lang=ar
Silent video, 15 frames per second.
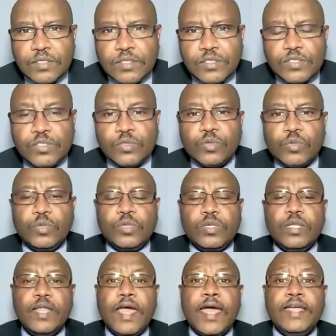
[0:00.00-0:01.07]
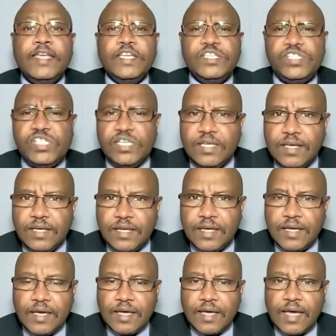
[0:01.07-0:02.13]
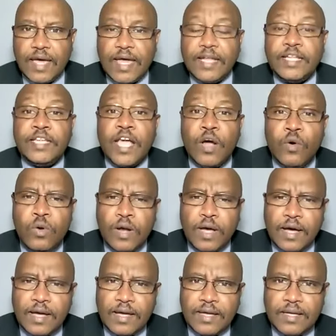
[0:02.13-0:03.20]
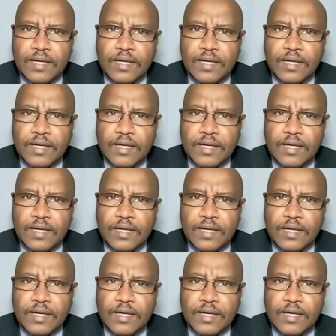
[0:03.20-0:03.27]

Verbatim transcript: شروط لأي شيء الدولة